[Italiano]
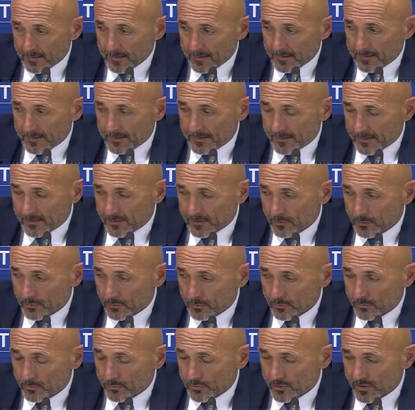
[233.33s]
gliene sono
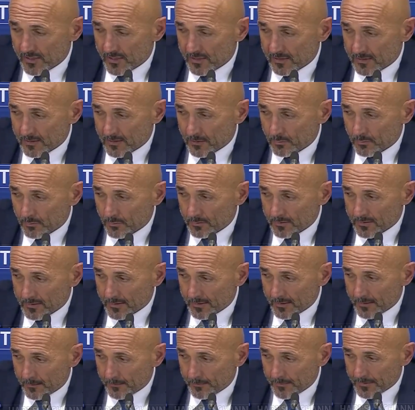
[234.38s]
successe due o
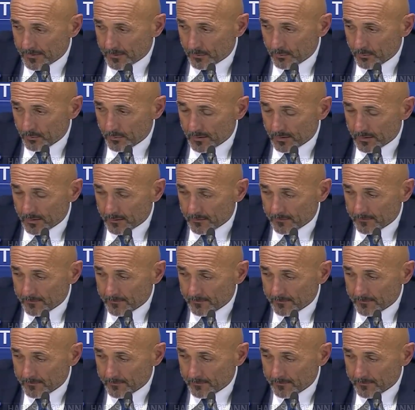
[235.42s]
tre, per cui